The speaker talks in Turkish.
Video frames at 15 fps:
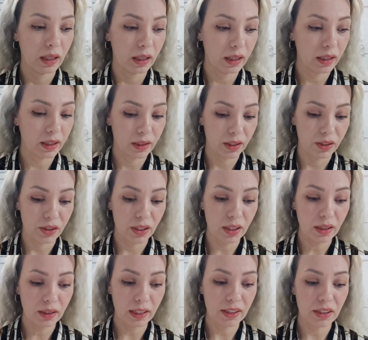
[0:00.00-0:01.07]

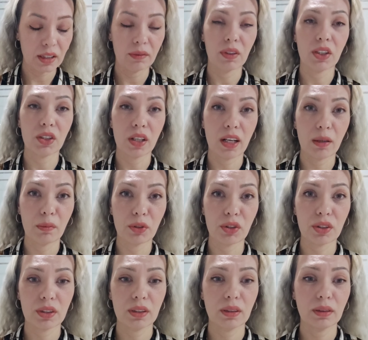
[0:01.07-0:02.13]
Arkadaşa geçen hafta
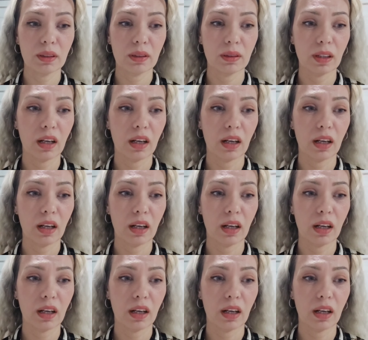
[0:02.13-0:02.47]
çağırmıştı.